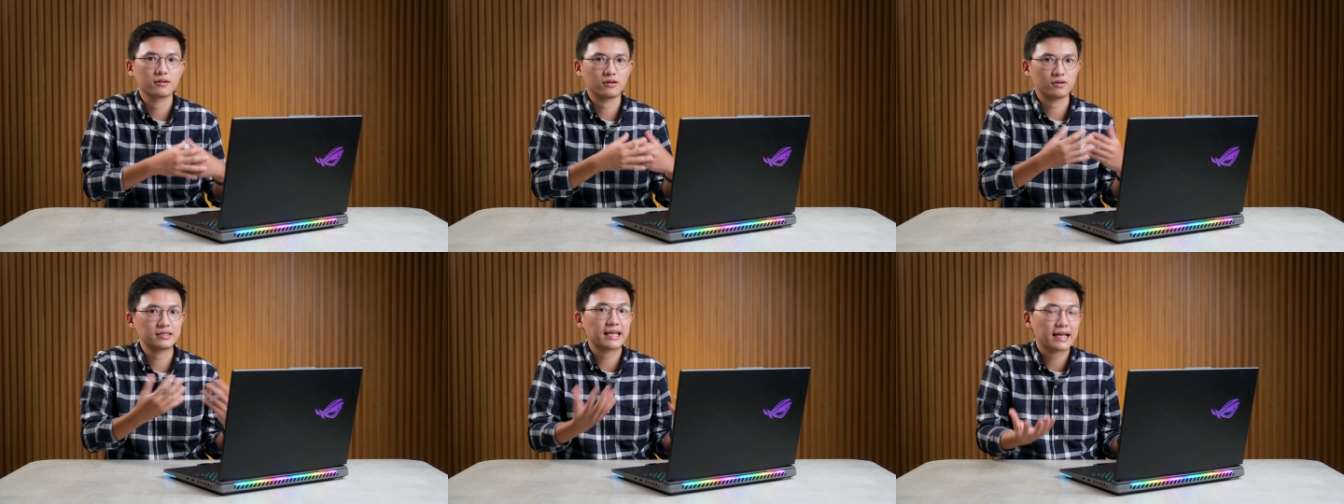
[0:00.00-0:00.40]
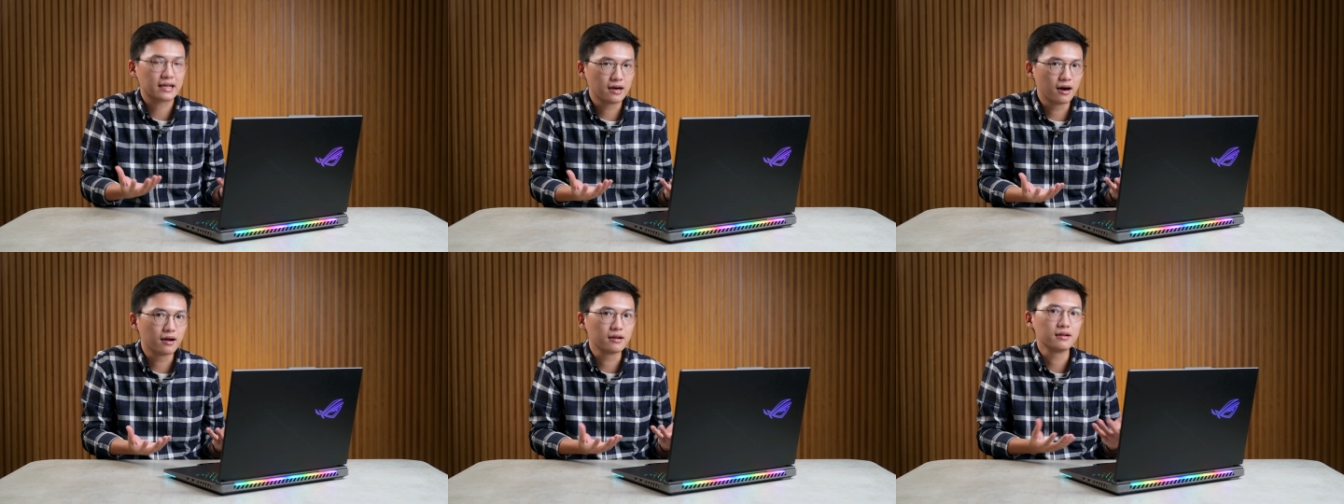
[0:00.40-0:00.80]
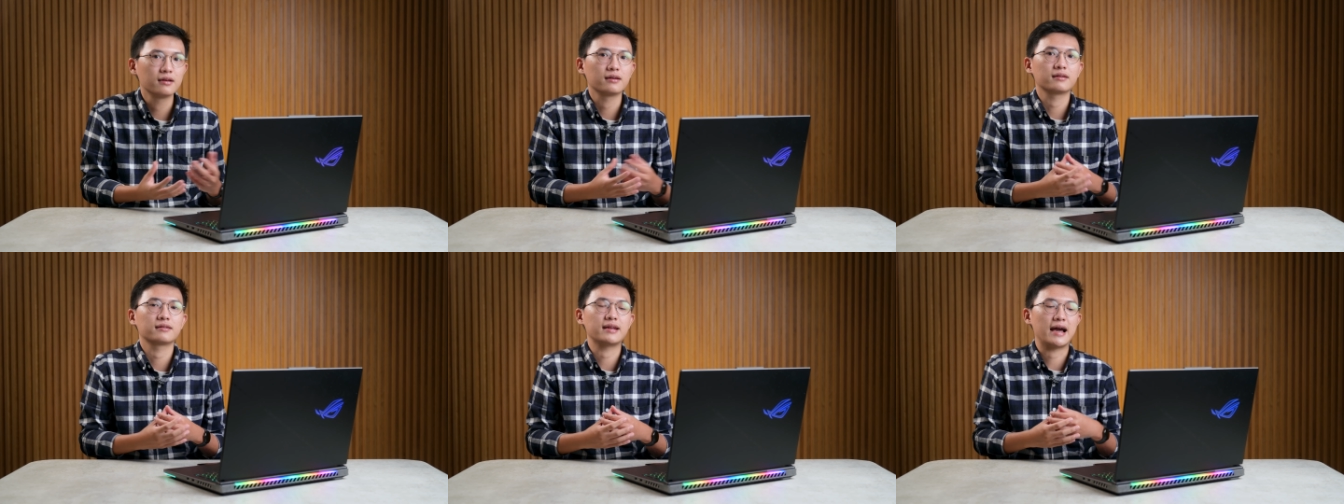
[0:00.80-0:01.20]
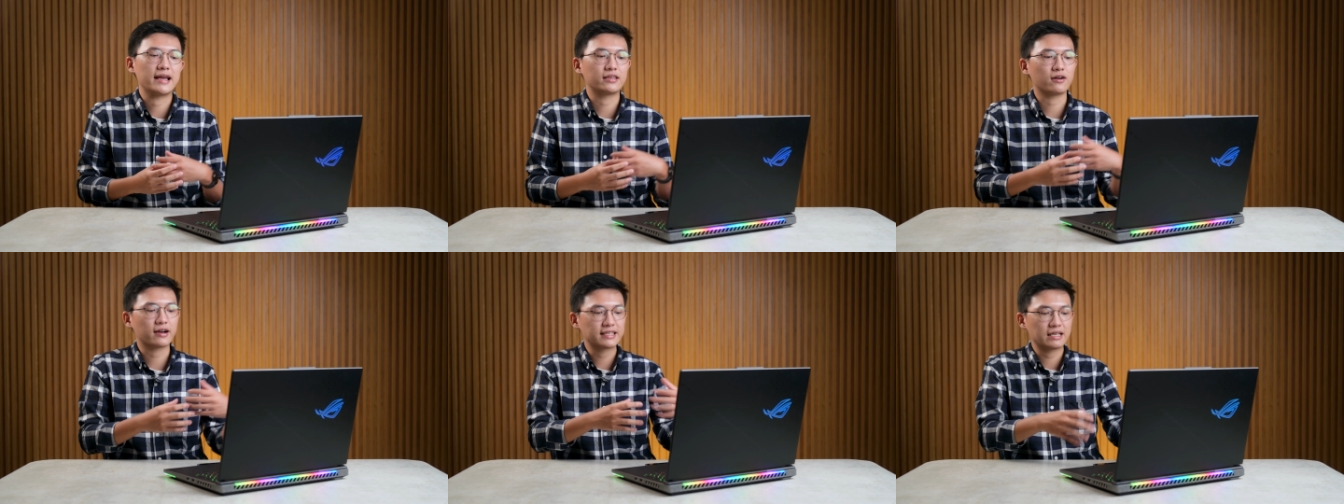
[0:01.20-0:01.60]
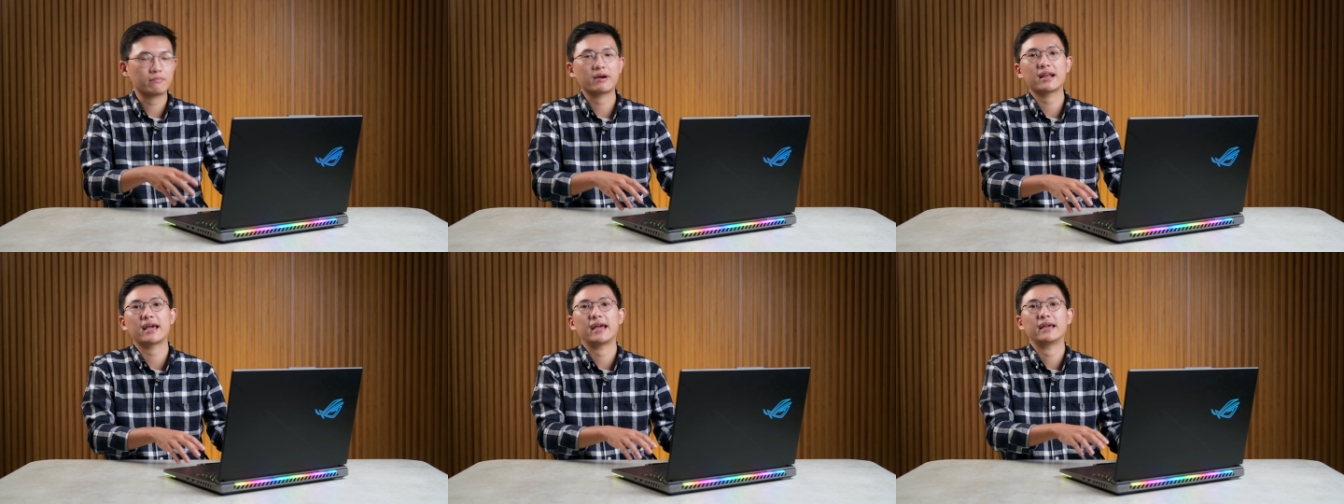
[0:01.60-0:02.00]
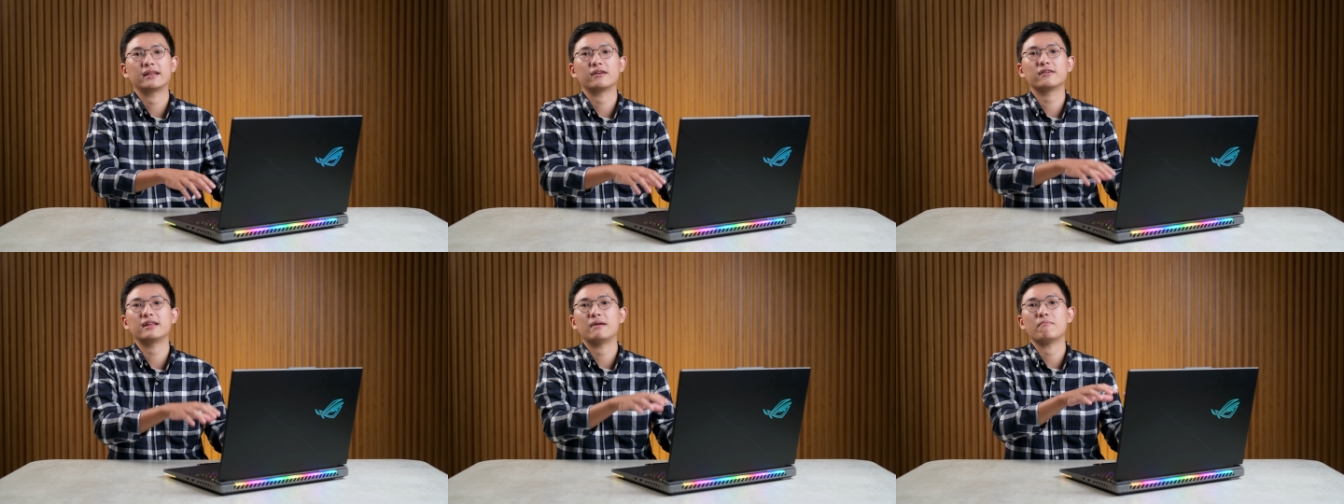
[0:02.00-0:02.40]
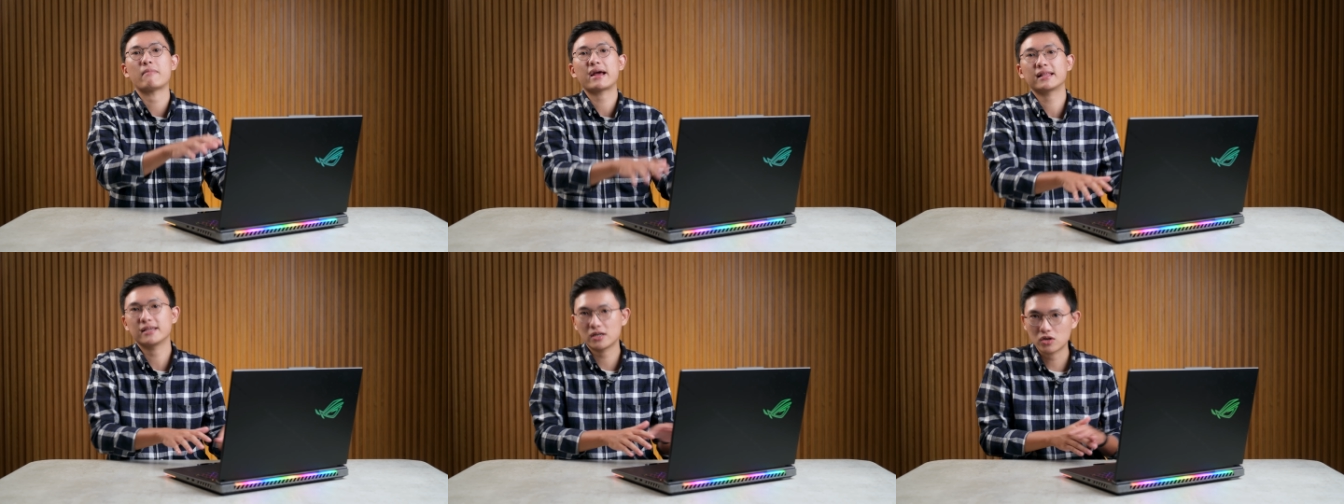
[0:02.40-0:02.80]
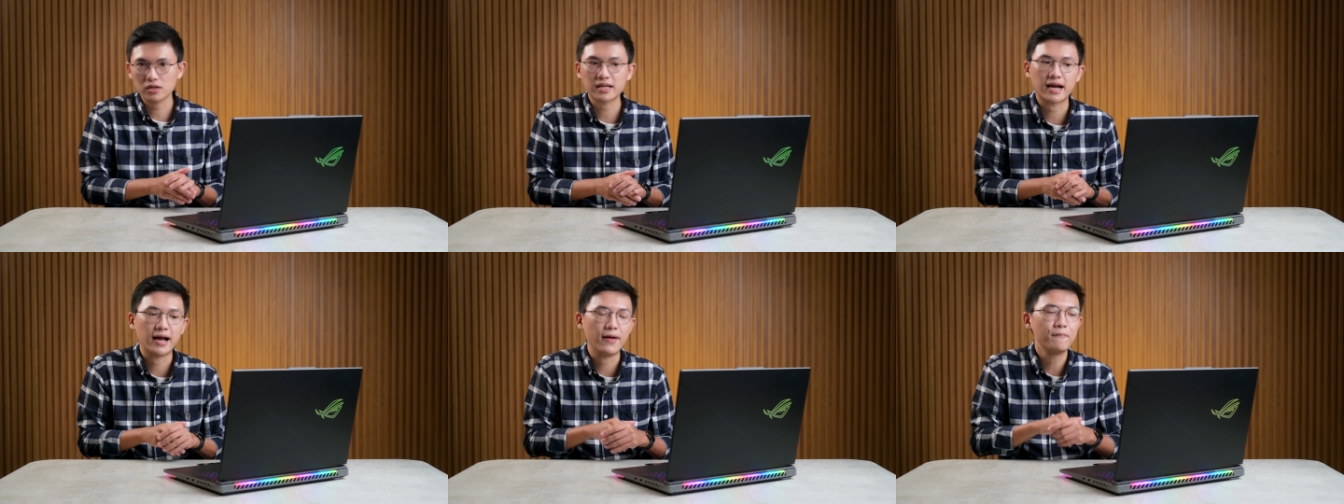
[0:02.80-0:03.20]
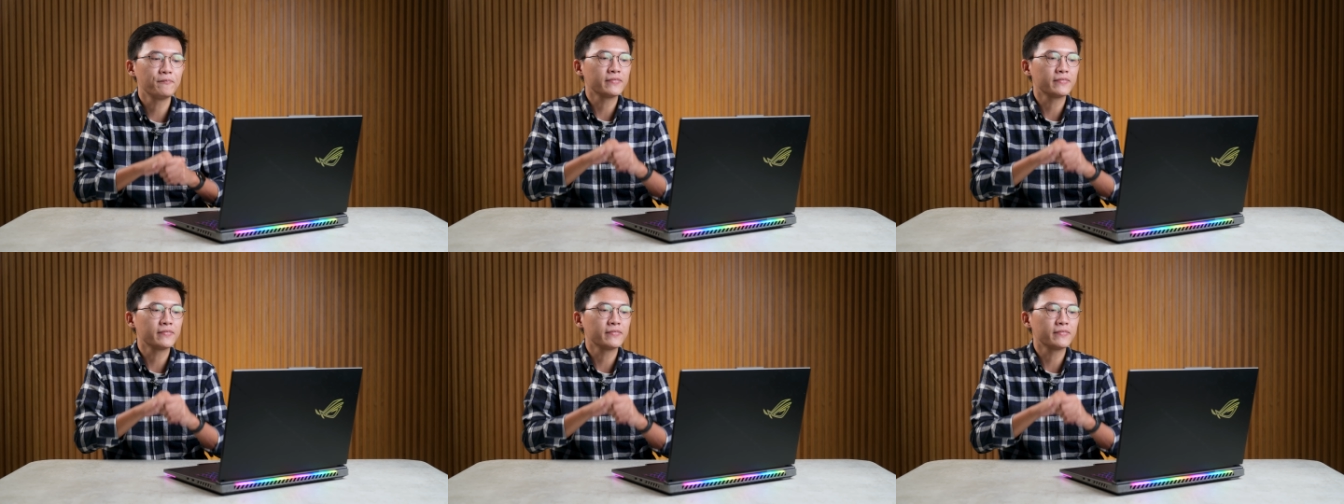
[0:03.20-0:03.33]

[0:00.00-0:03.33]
nó nhanh hơn để cho cái chiếc máy này nó có thể mát nhất có thể